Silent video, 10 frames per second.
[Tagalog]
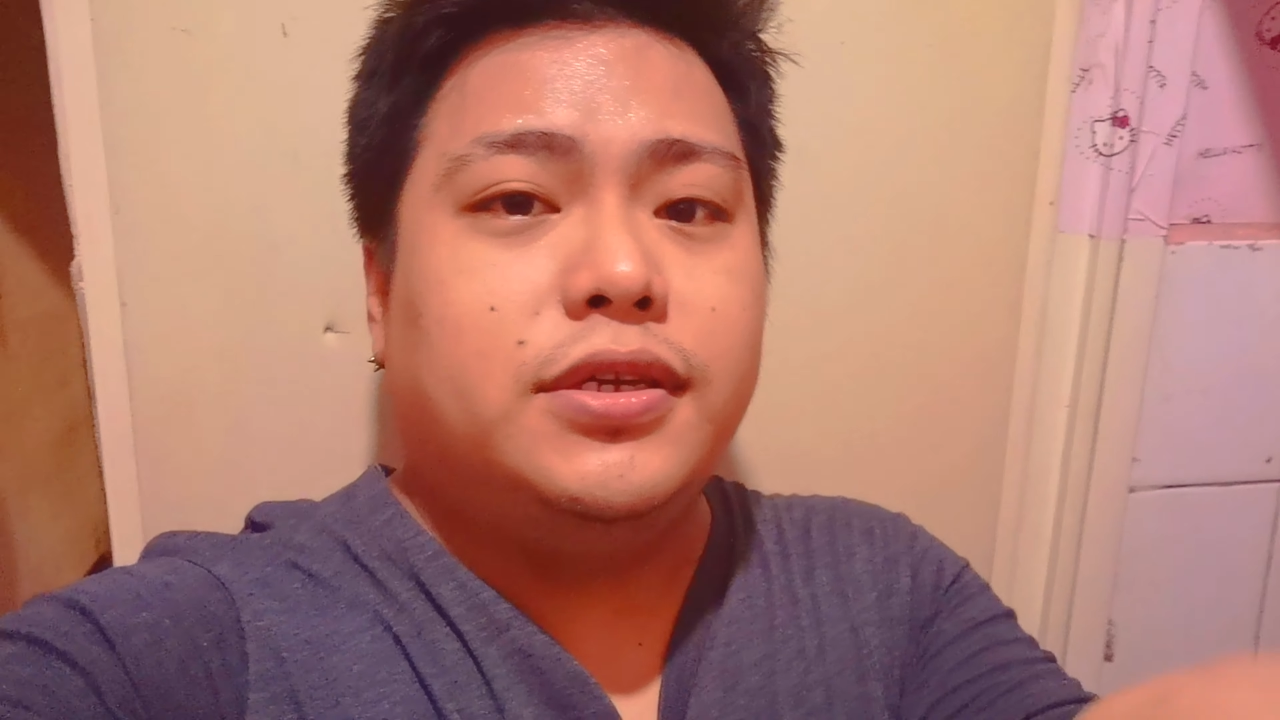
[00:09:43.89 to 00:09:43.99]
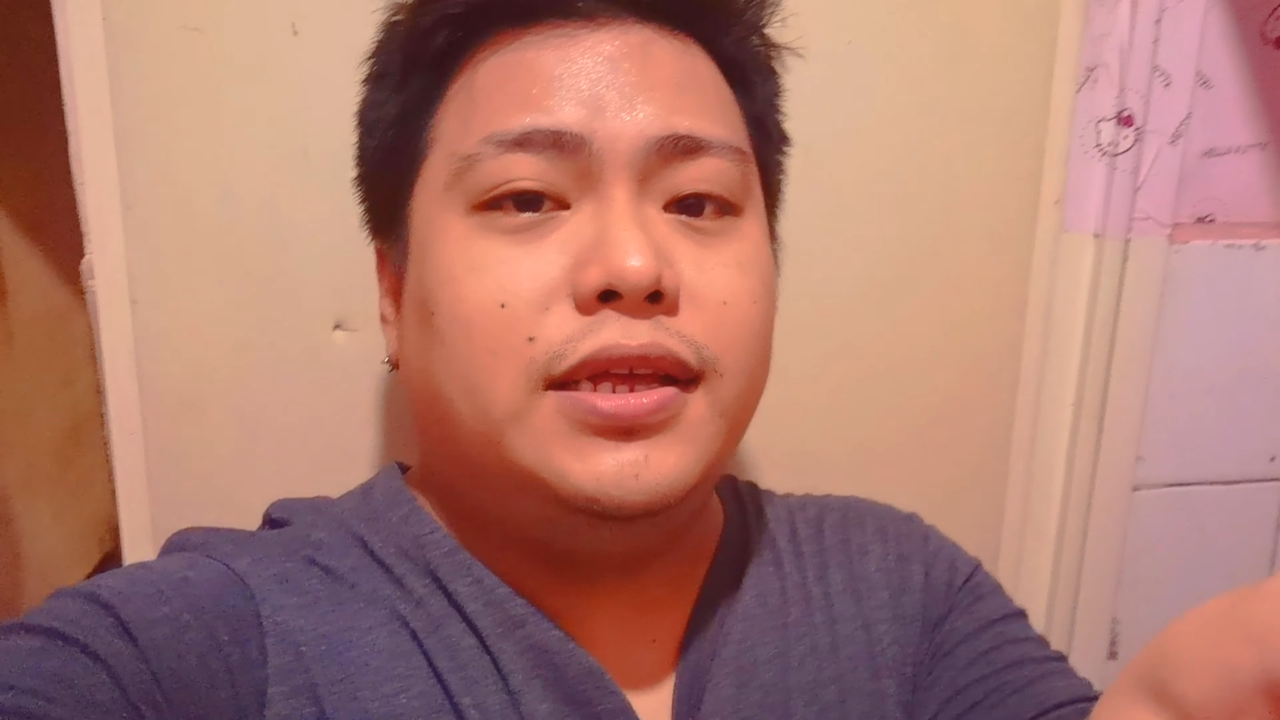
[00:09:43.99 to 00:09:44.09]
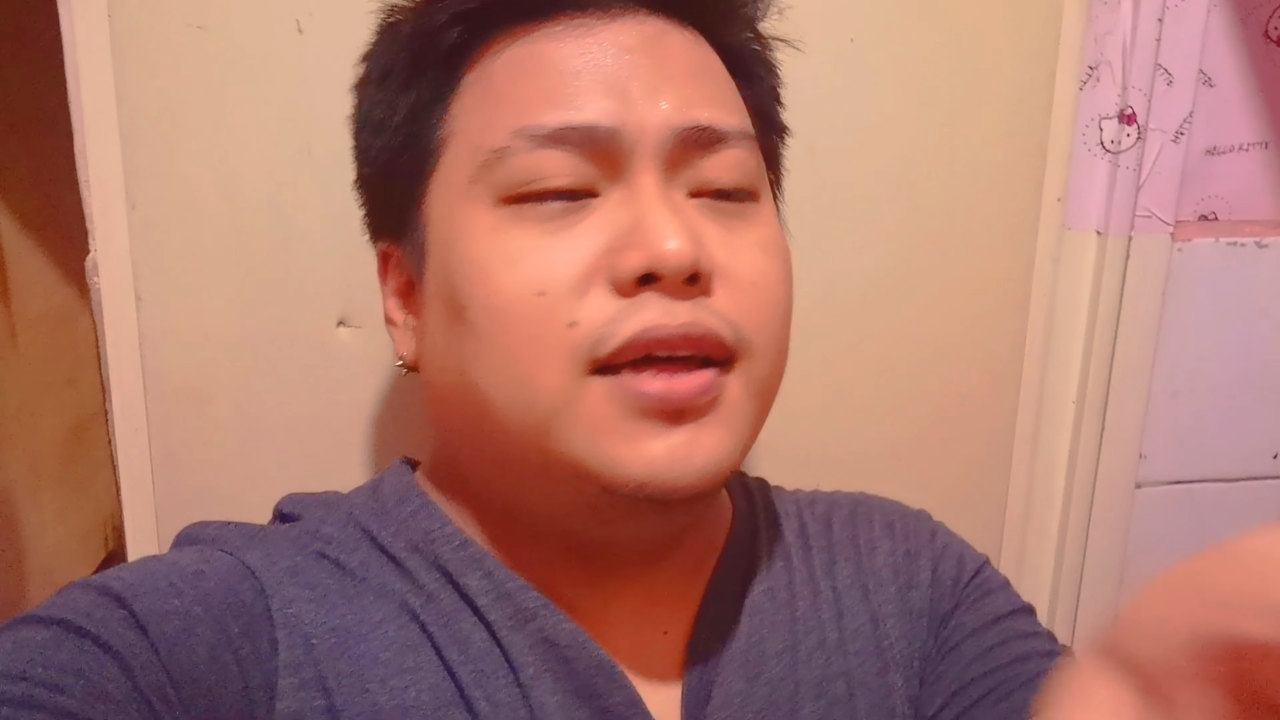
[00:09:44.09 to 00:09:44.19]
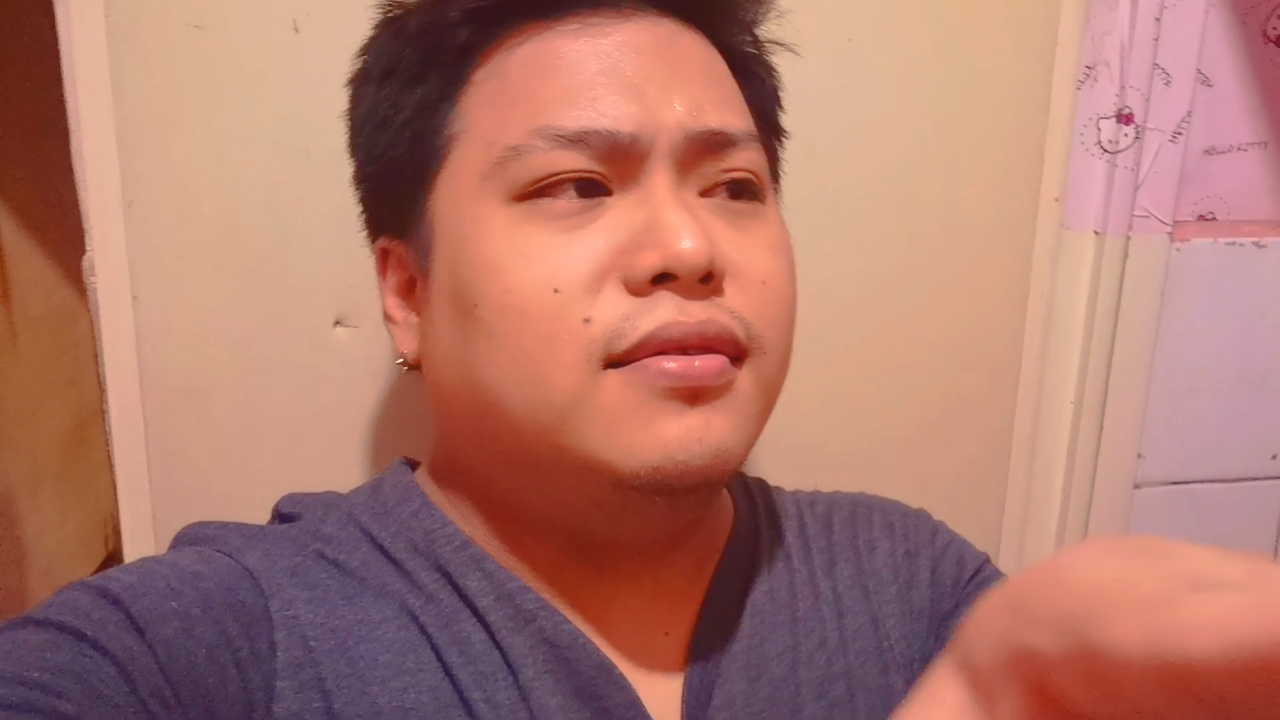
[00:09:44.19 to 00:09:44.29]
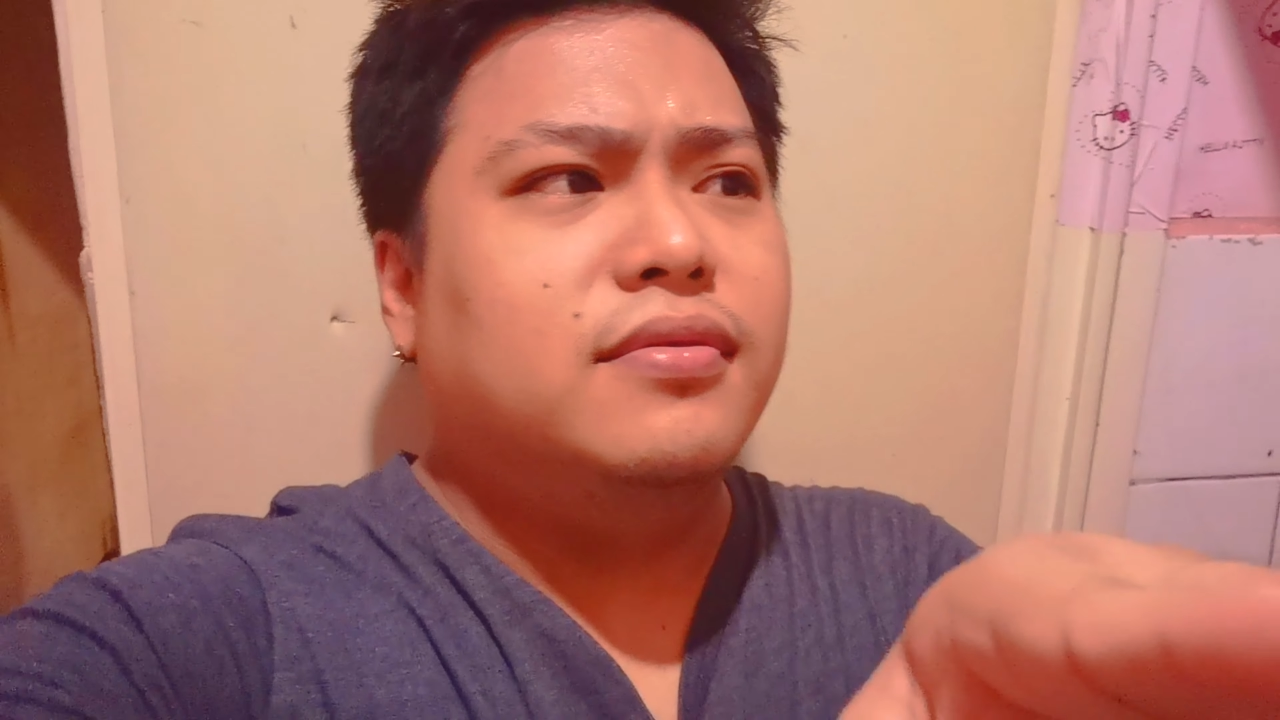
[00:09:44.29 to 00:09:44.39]

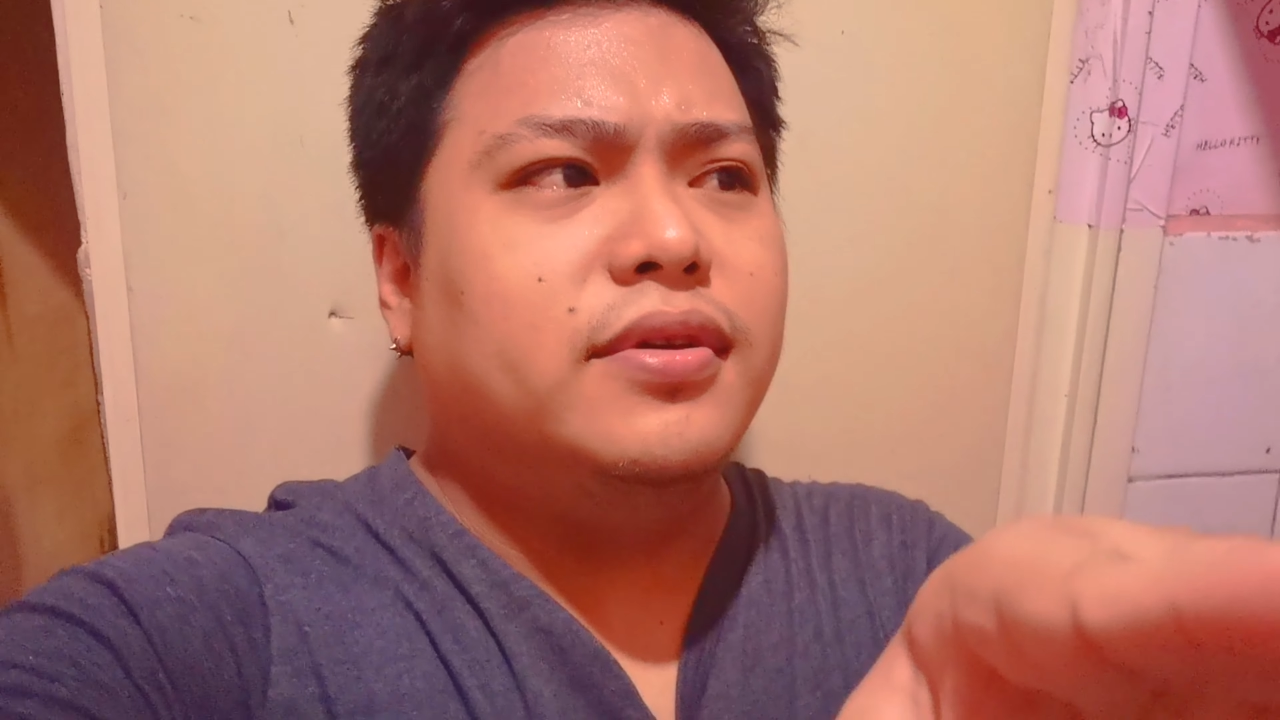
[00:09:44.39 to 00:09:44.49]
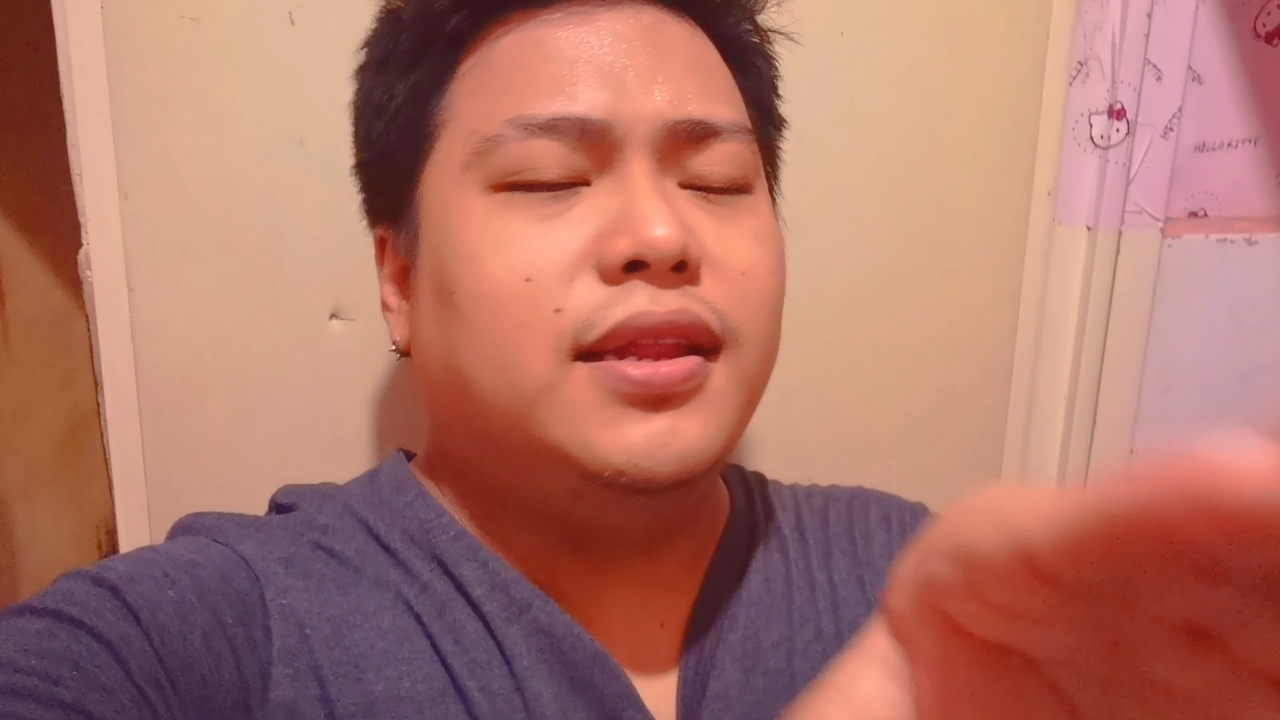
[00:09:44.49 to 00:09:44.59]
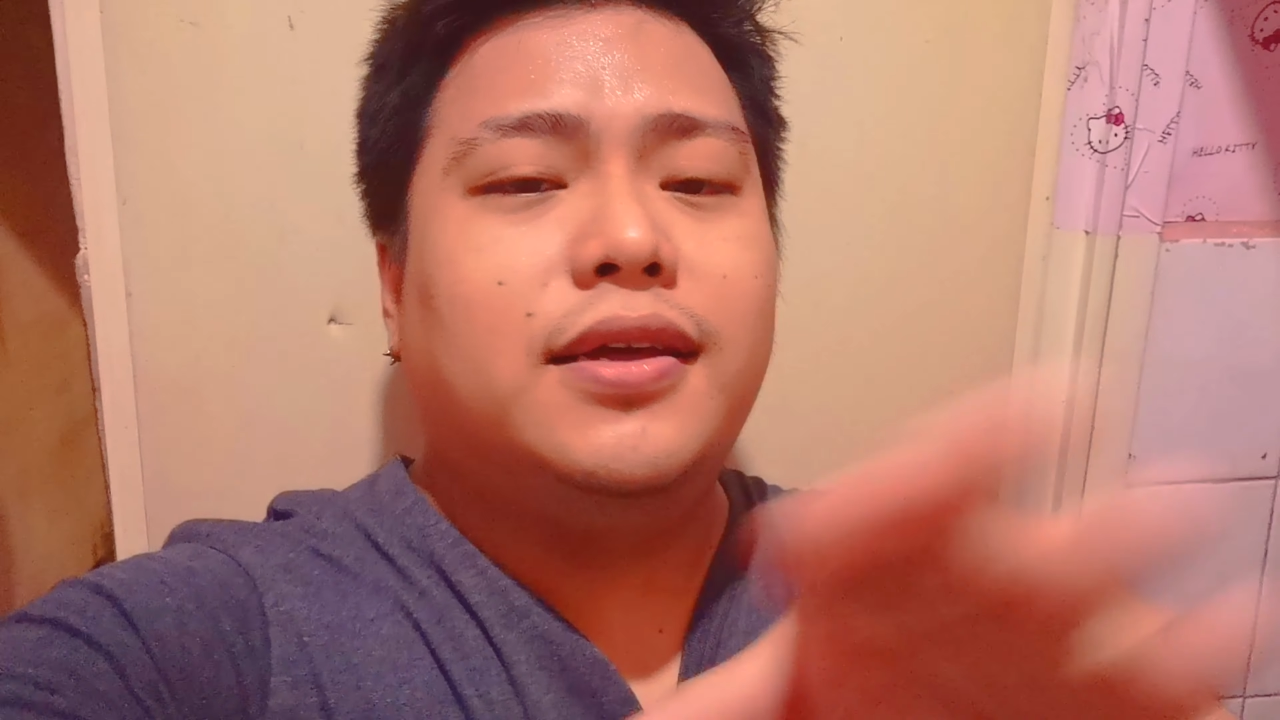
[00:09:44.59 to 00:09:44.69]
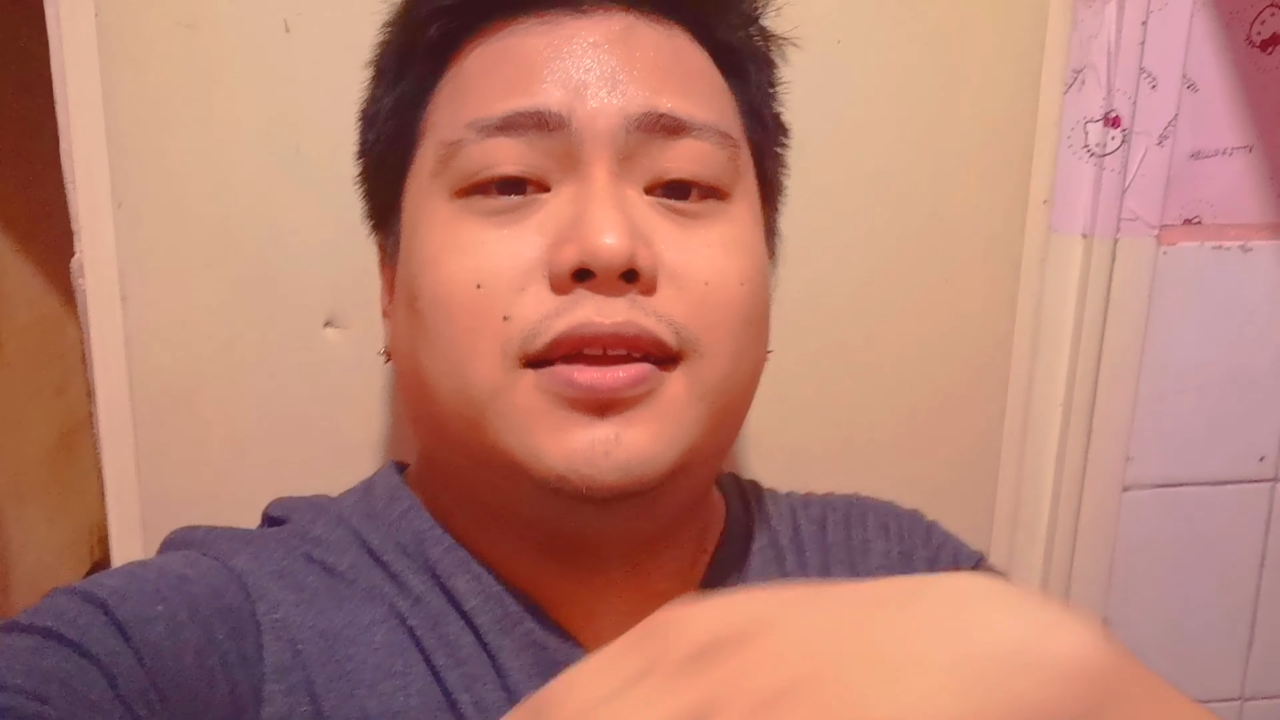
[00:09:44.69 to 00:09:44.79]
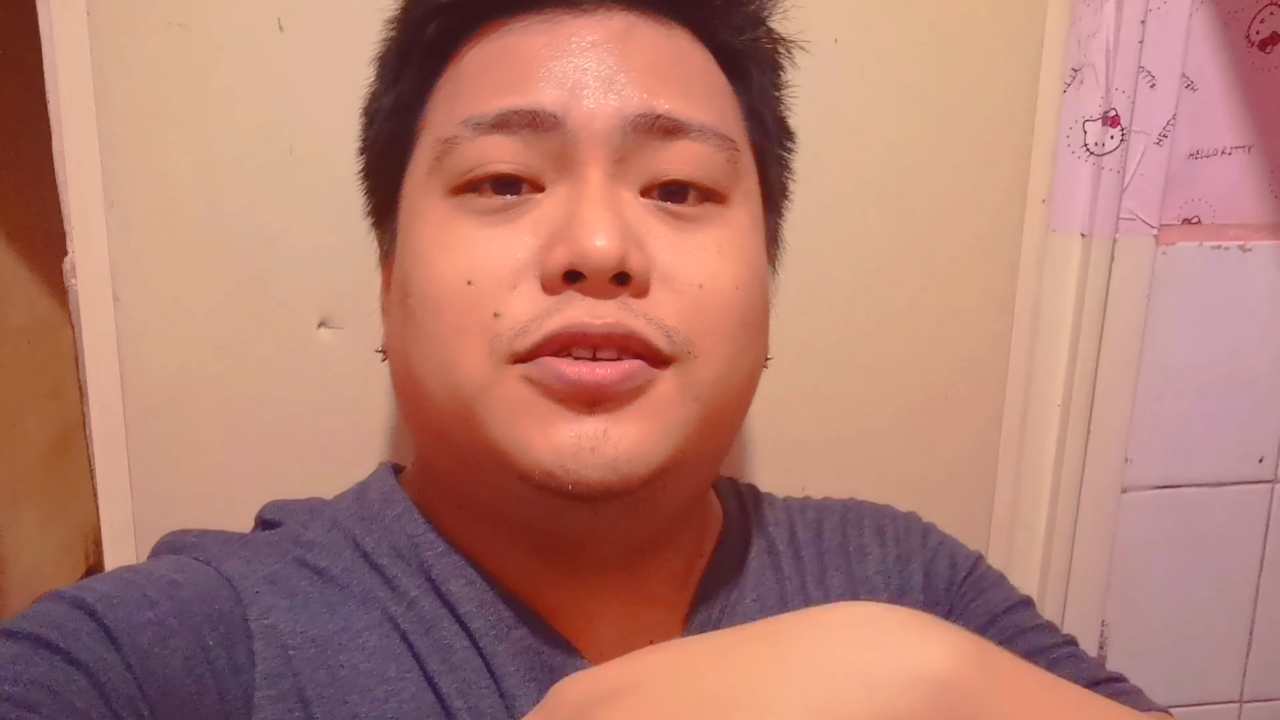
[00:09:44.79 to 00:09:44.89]
ilang ilang